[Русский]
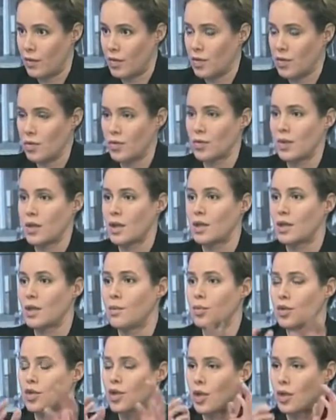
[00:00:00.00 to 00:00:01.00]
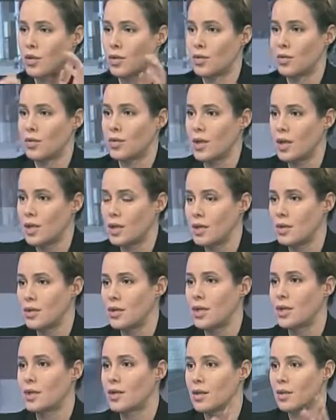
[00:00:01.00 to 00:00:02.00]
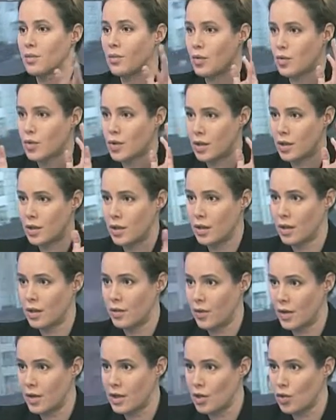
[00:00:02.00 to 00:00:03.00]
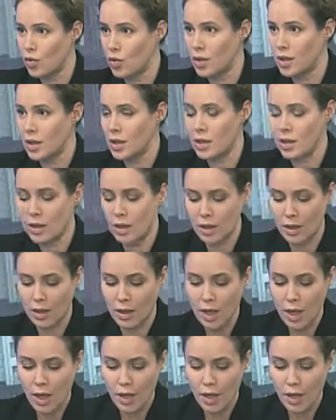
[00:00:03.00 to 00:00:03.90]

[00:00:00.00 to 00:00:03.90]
То есть вот они напечатают эти деньги, плюс они инфляционные деньги.